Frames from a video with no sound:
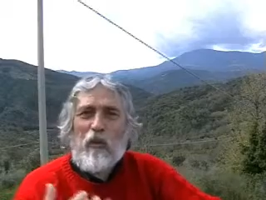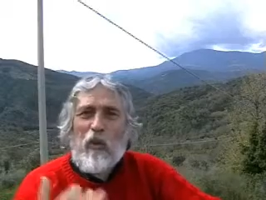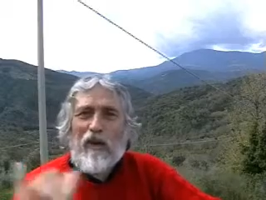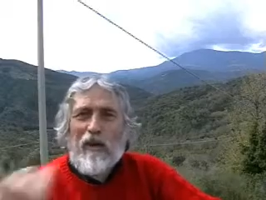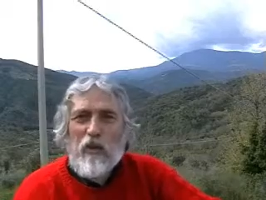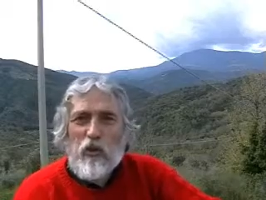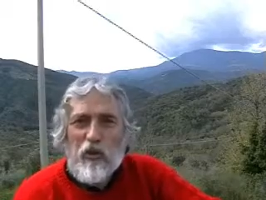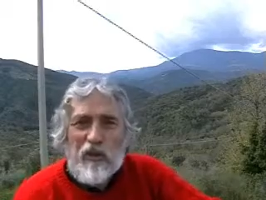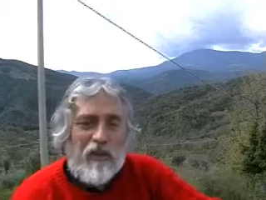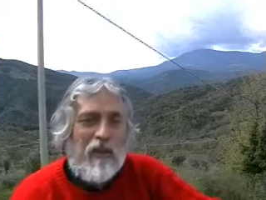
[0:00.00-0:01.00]
per quali
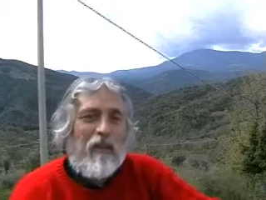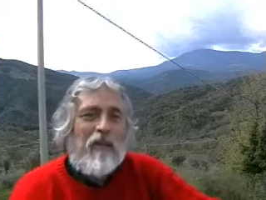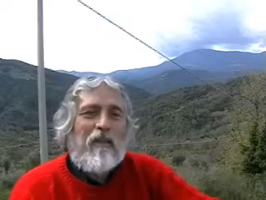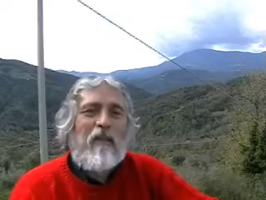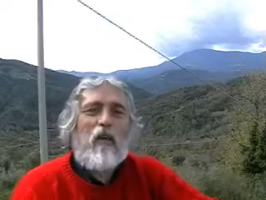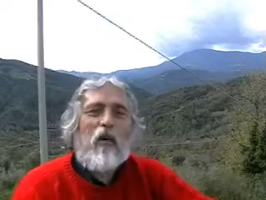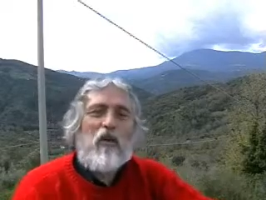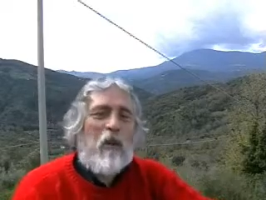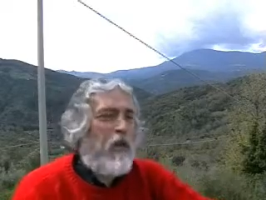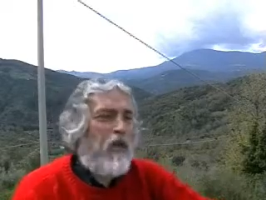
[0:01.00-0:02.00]
ragioni, di
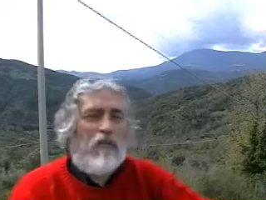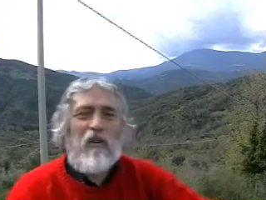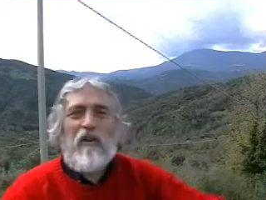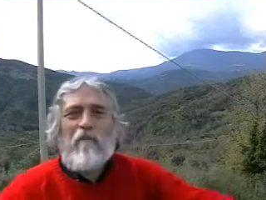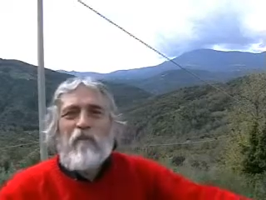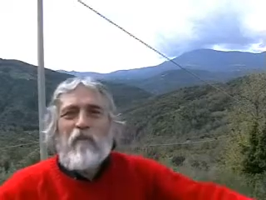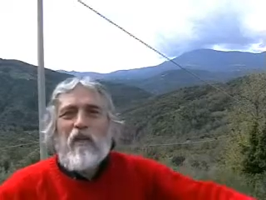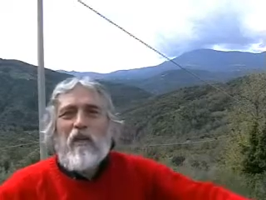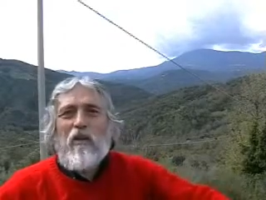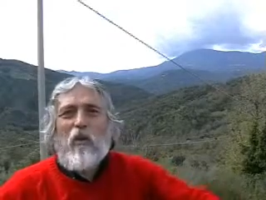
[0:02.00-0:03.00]
concepirvi
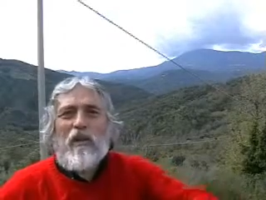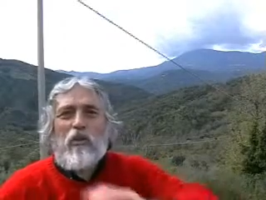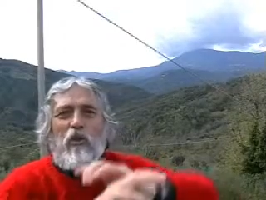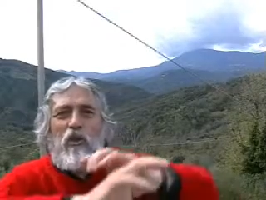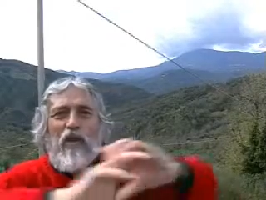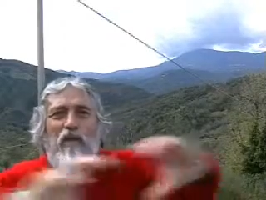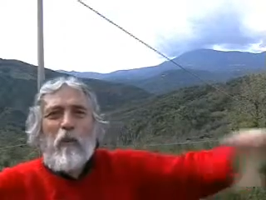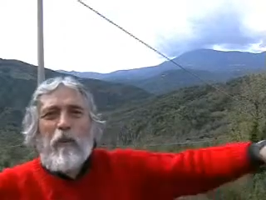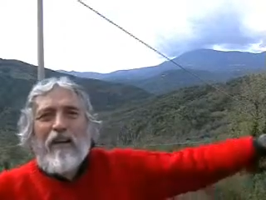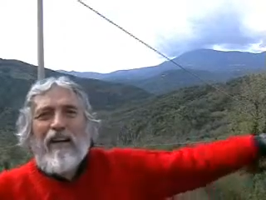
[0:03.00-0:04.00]
in questo
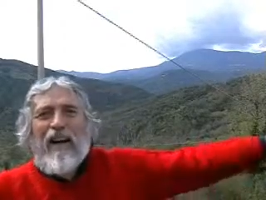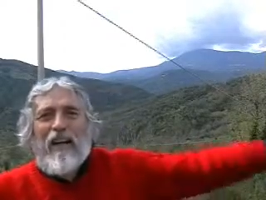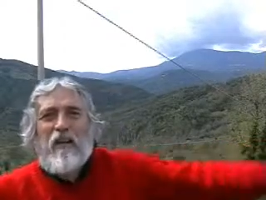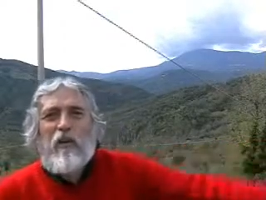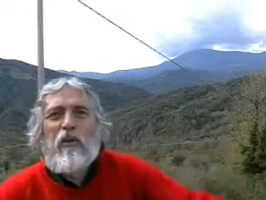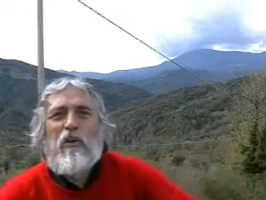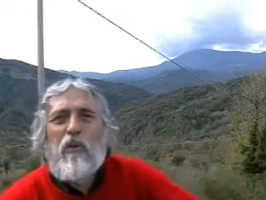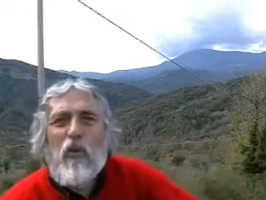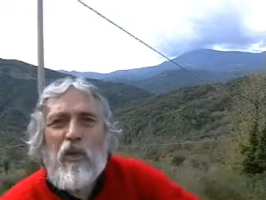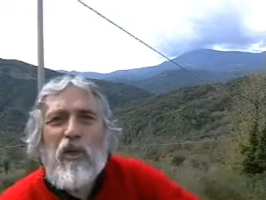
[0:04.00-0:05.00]
disegno precario in
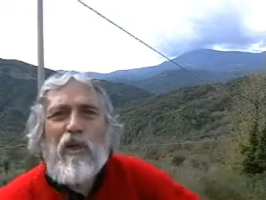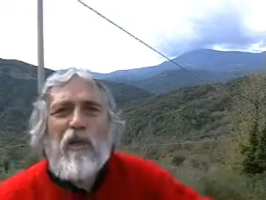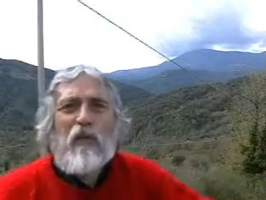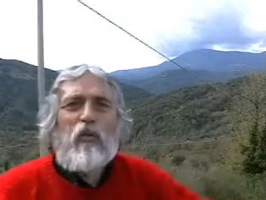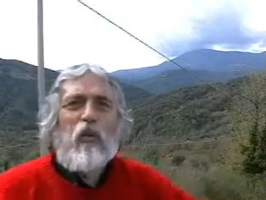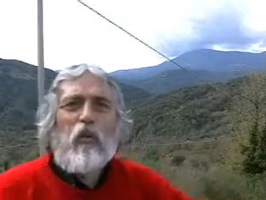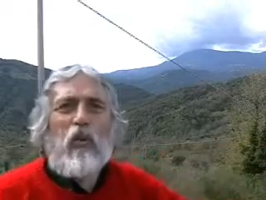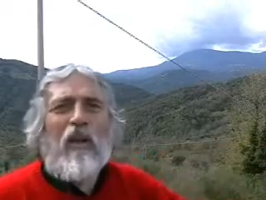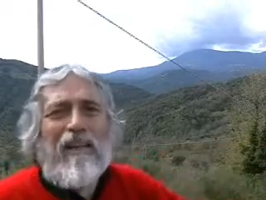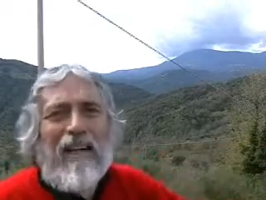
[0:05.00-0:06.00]
cui
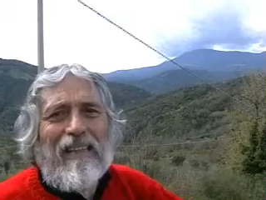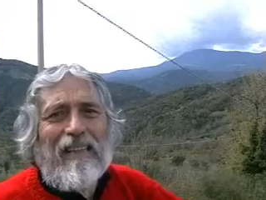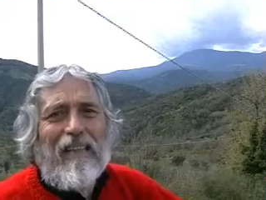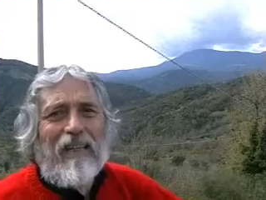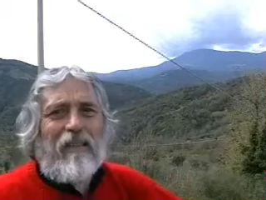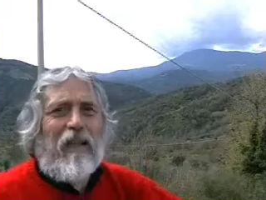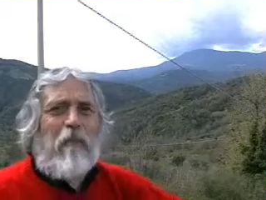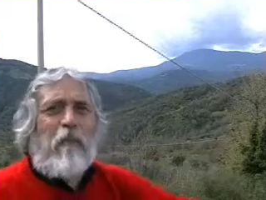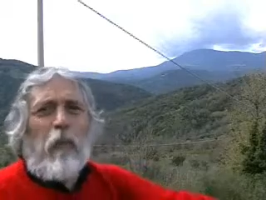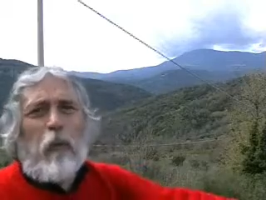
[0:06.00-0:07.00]
tutto accade nel
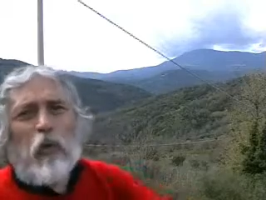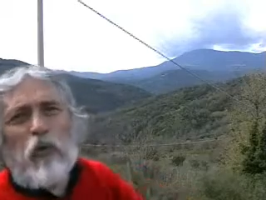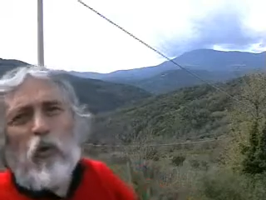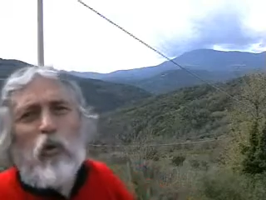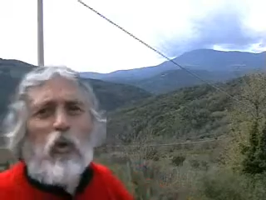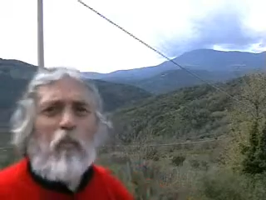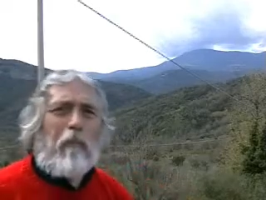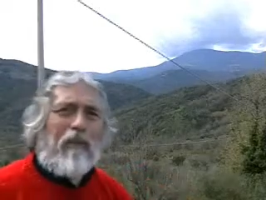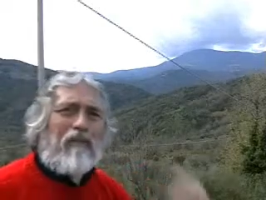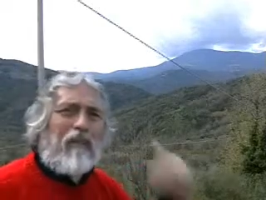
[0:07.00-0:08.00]
tempo opportuno,
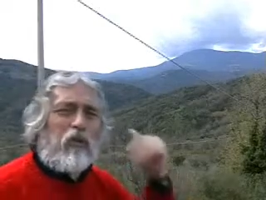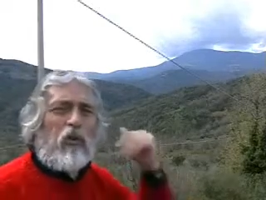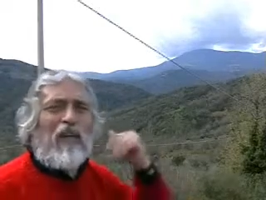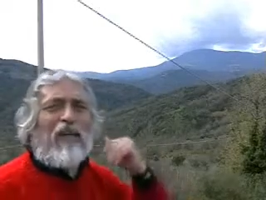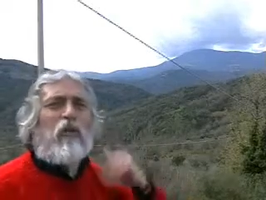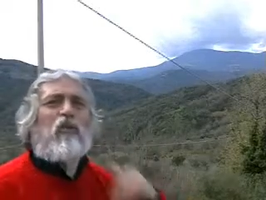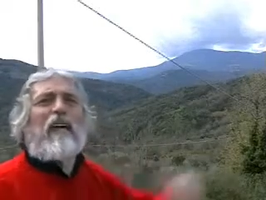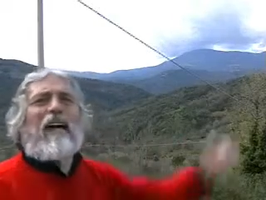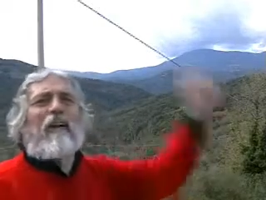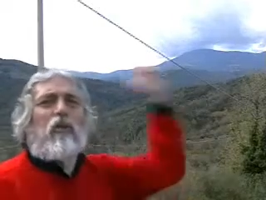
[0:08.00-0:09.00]
partito da
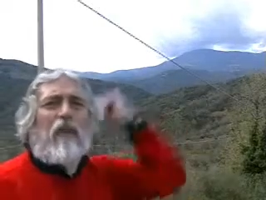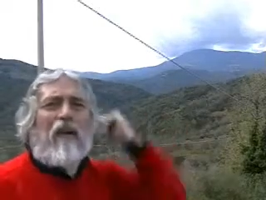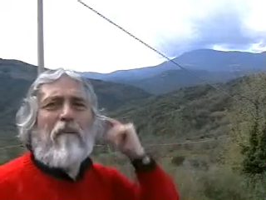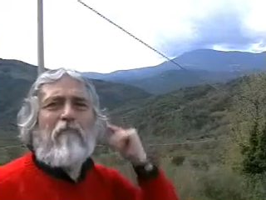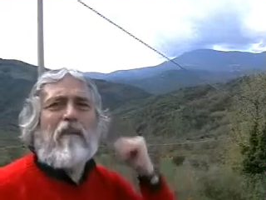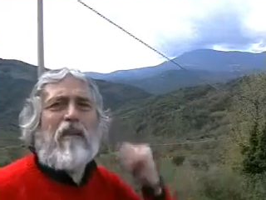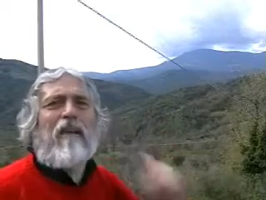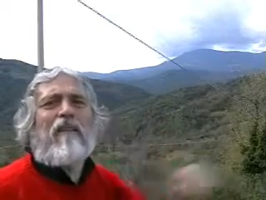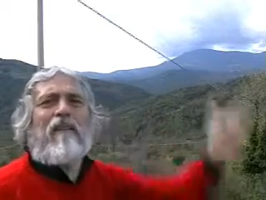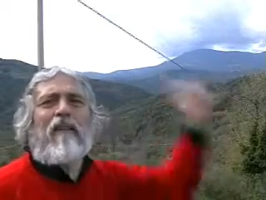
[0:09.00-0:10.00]
lontano, da
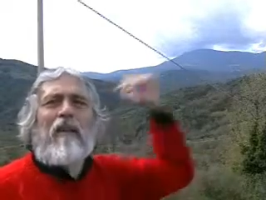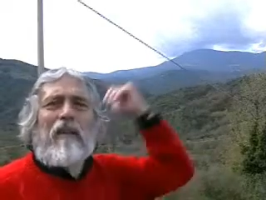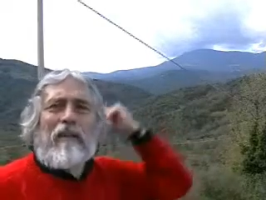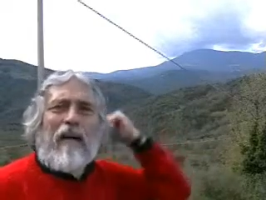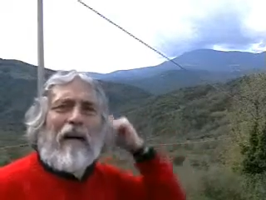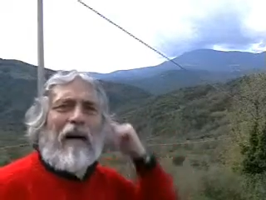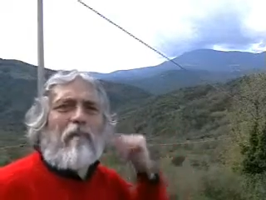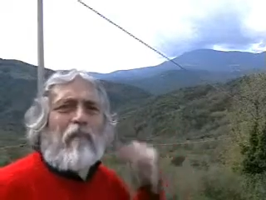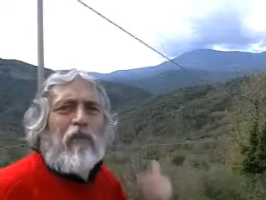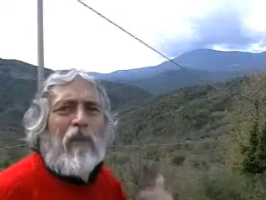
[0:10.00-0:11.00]
Ramset,
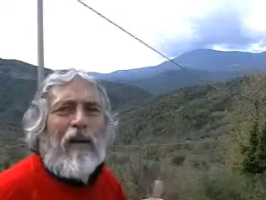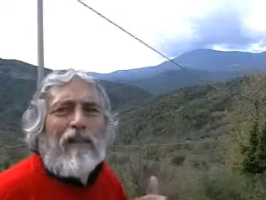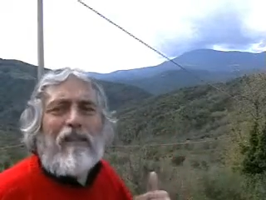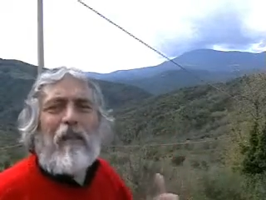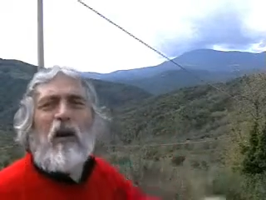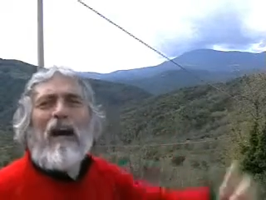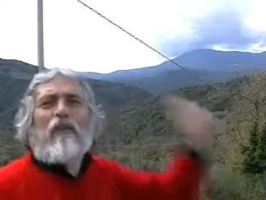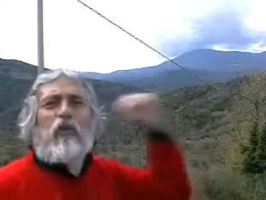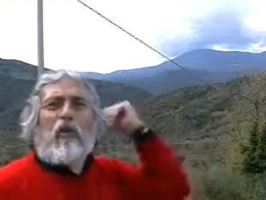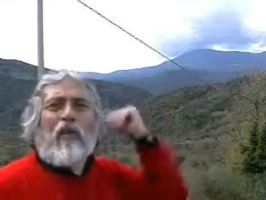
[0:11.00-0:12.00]
da Dio
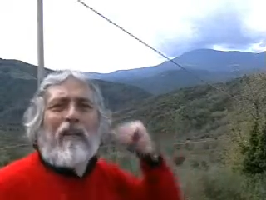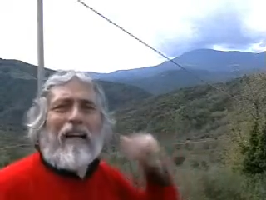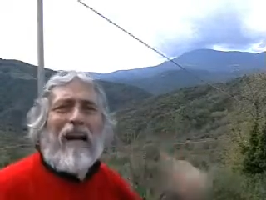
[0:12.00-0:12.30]
Aton, da